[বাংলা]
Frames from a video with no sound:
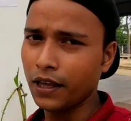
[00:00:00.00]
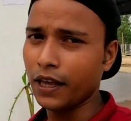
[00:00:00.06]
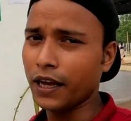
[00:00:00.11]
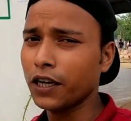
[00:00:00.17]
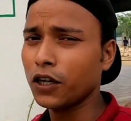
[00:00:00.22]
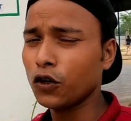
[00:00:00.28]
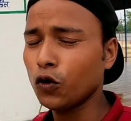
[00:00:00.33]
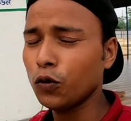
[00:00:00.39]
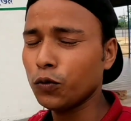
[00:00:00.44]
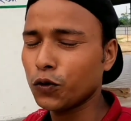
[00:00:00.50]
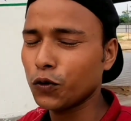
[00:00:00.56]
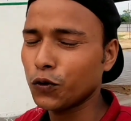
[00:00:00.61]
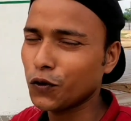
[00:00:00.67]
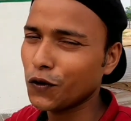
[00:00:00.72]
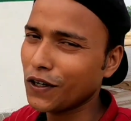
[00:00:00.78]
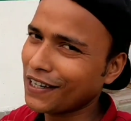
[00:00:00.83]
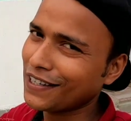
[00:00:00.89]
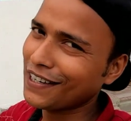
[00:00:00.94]
এখানে খুব
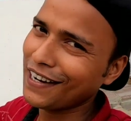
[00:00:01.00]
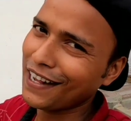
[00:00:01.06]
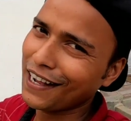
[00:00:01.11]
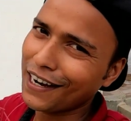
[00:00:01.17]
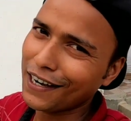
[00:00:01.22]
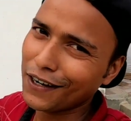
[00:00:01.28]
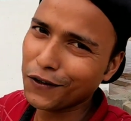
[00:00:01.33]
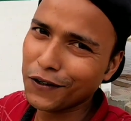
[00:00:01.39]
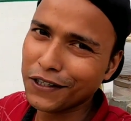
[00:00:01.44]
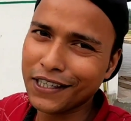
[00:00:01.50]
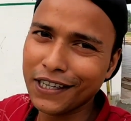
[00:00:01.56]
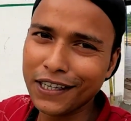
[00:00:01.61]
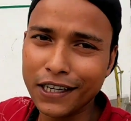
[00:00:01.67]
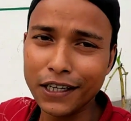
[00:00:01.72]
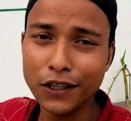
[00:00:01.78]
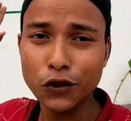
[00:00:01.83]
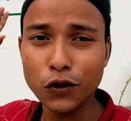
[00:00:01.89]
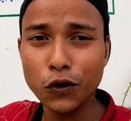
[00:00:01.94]
সুন্দর একটা লেখা রয়েছে
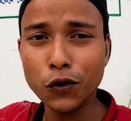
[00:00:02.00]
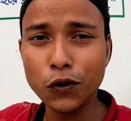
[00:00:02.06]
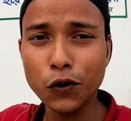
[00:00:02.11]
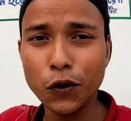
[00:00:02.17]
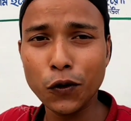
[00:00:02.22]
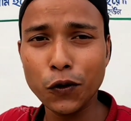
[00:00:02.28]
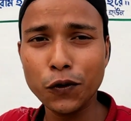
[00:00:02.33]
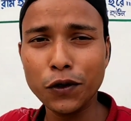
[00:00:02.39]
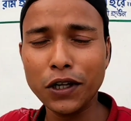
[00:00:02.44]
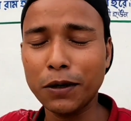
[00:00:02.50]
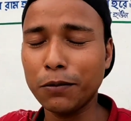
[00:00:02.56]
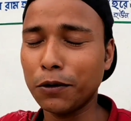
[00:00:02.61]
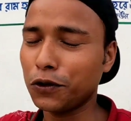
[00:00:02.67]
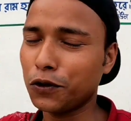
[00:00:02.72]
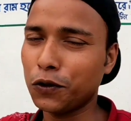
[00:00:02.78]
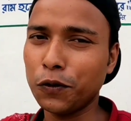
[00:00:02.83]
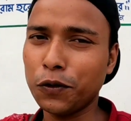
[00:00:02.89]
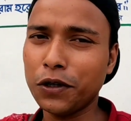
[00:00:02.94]
কীর্তন করুন এবং
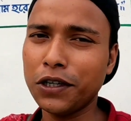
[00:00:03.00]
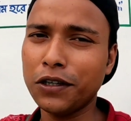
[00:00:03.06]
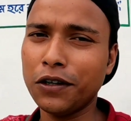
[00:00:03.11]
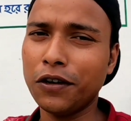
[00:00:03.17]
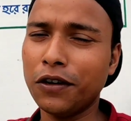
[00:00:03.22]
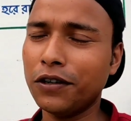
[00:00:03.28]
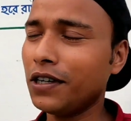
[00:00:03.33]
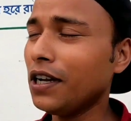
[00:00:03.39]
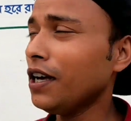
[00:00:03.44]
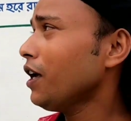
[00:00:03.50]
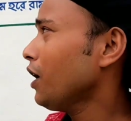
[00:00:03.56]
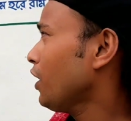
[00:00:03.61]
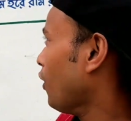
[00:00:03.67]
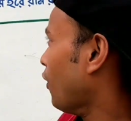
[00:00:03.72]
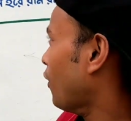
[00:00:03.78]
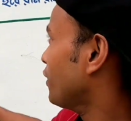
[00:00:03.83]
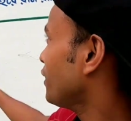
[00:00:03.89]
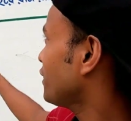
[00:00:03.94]
সুখী হন
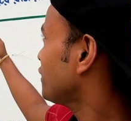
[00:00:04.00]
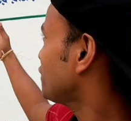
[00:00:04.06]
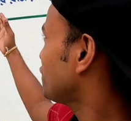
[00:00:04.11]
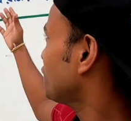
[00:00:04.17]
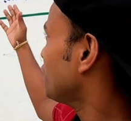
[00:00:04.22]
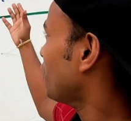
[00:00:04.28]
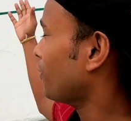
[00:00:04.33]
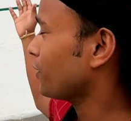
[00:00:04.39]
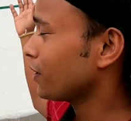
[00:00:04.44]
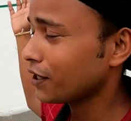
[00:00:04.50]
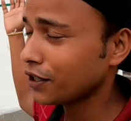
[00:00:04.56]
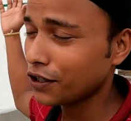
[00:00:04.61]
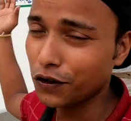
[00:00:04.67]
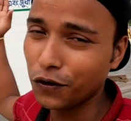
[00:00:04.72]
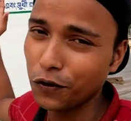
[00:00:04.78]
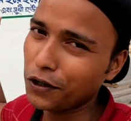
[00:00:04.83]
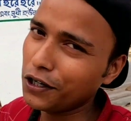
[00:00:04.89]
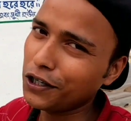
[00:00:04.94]
হরে কৃষ্ণ হরে
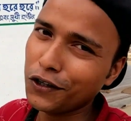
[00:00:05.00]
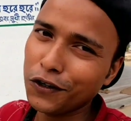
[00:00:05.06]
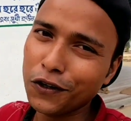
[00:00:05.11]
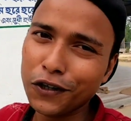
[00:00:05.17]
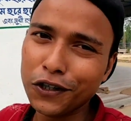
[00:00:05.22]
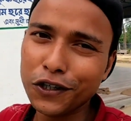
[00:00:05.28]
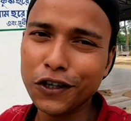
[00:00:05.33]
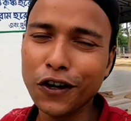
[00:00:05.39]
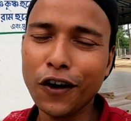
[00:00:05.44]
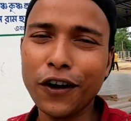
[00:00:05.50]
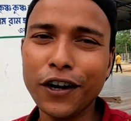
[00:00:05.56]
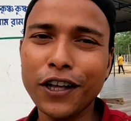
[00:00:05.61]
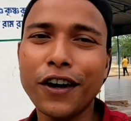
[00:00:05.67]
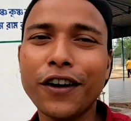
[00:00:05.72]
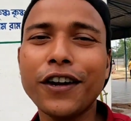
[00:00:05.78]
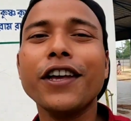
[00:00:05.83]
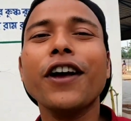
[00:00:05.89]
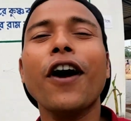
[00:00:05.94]
কৃষ্ণ কৃষ্ণ কৃষ্ণ হরে
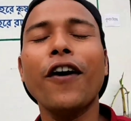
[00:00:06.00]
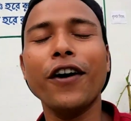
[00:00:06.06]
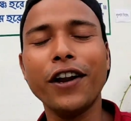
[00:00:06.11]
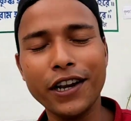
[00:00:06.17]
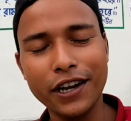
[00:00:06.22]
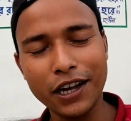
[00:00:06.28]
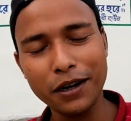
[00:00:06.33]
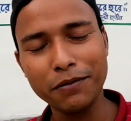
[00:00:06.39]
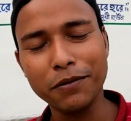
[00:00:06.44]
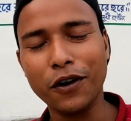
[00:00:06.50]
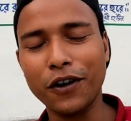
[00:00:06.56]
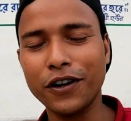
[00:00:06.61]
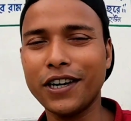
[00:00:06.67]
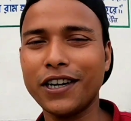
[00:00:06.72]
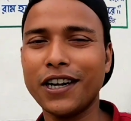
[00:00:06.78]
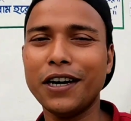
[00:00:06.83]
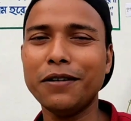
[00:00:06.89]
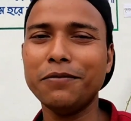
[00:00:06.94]
হরে হরে রাম
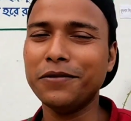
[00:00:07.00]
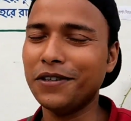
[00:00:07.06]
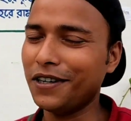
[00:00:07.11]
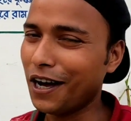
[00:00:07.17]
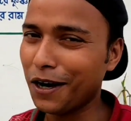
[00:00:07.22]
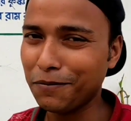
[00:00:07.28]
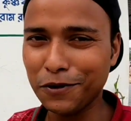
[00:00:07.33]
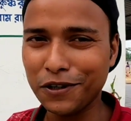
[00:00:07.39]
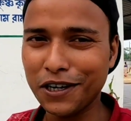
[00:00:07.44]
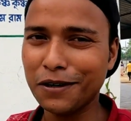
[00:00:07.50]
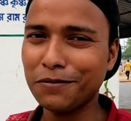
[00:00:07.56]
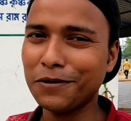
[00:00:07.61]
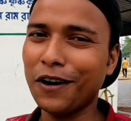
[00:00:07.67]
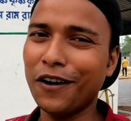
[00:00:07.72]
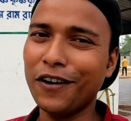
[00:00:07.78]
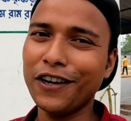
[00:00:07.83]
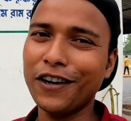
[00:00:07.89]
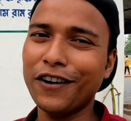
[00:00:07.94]
হরে রাম রাম রাম
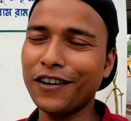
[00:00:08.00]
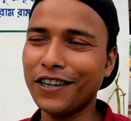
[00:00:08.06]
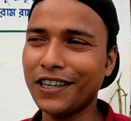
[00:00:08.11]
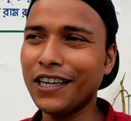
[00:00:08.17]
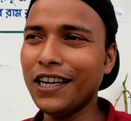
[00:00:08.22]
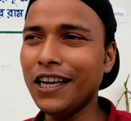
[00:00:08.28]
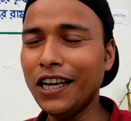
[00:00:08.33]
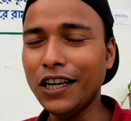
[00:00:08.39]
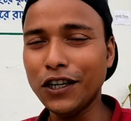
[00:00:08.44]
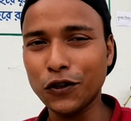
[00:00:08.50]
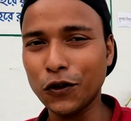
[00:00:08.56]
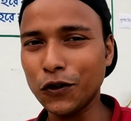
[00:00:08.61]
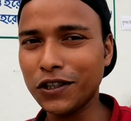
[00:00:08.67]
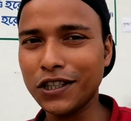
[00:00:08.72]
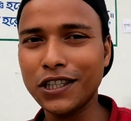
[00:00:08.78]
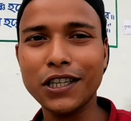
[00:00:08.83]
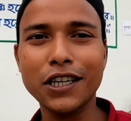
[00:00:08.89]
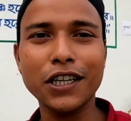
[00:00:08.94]
হরে হরে
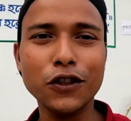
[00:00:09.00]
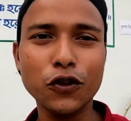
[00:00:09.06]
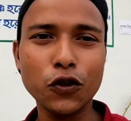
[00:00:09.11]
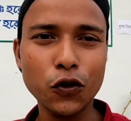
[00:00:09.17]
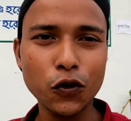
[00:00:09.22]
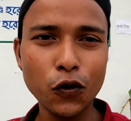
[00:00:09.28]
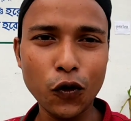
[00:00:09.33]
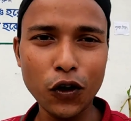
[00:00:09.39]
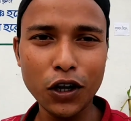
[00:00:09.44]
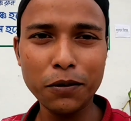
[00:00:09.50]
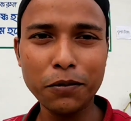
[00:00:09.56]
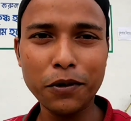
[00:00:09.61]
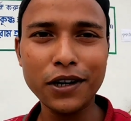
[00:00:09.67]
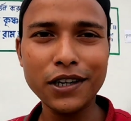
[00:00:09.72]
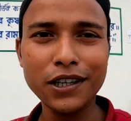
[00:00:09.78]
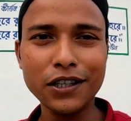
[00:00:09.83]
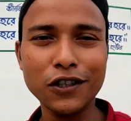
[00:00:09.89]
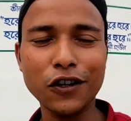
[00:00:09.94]
সত্যি কীর্তন করলে
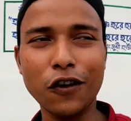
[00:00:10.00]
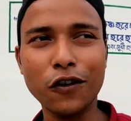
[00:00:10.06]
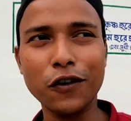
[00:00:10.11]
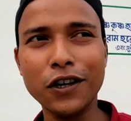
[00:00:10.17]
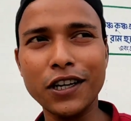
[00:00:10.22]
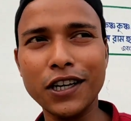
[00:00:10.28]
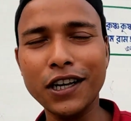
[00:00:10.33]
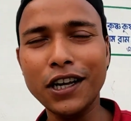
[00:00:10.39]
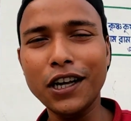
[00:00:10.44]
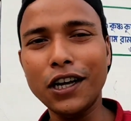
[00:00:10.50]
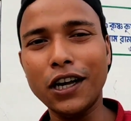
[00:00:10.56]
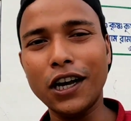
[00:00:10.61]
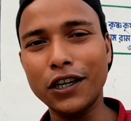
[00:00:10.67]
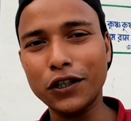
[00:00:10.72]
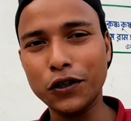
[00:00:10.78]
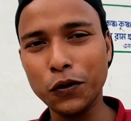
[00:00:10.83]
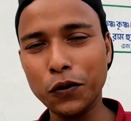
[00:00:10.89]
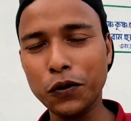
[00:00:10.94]
পরে সকলে
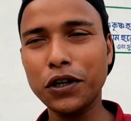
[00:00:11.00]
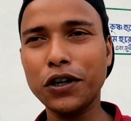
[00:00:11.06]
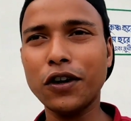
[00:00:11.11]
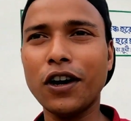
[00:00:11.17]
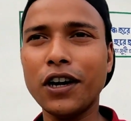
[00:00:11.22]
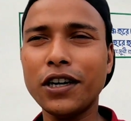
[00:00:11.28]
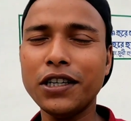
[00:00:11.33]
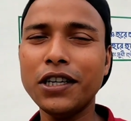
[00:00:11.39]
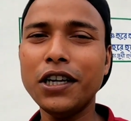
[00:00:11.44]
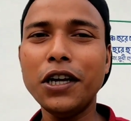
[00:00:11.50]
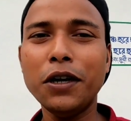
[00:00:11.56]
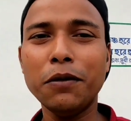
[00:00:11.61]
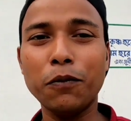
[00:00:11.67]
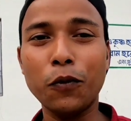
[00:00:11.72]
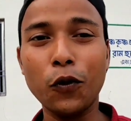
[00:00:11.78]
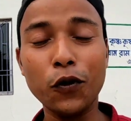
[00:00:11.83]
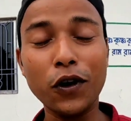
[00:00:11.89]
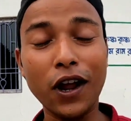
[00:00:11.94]
সুখী হয়
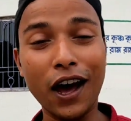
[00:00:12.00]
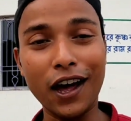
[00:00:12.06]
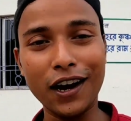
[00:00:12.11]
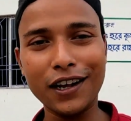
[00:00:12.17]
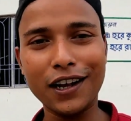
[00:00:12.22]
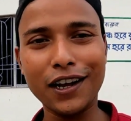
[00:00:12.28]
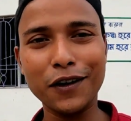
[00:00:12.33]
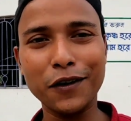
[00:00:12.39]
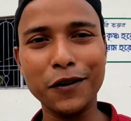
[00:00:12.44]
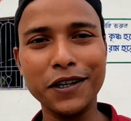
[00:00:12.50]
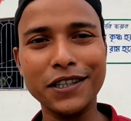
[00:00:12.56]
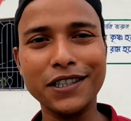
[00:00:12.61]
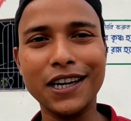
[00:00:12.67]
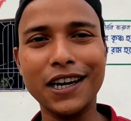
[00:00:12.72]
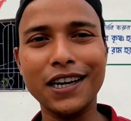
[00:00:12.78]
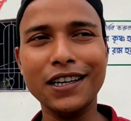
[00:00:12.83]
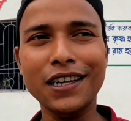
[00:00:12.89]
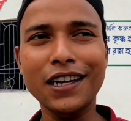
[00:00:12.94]
মন হালকা হয়ে
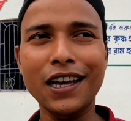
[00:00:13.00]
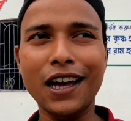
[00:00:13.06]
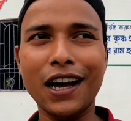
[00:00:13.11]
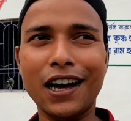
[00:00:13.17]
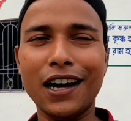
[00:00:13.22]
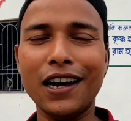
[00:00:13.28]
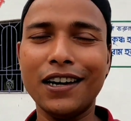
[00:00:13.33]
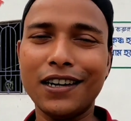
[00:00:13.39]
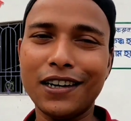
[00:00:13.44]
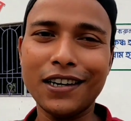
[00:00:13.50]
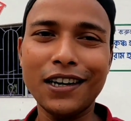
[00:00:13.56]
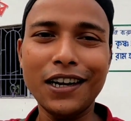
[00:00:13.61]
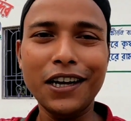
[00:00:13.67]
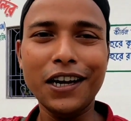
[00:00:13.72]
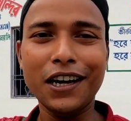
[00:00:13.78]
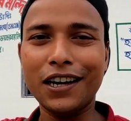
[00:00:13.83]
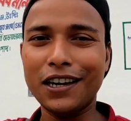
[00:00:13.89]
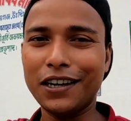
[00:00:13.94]
যায় আর
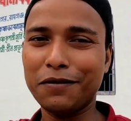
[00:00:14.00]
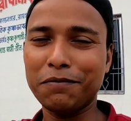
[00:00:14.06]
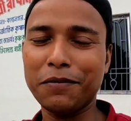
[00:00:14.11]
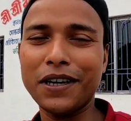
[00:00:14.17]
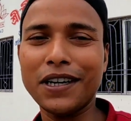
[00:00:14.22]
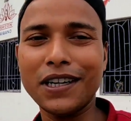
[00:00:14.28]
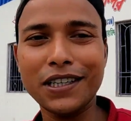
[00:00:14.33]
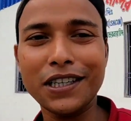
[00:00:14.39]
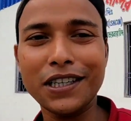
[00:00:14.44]
মানে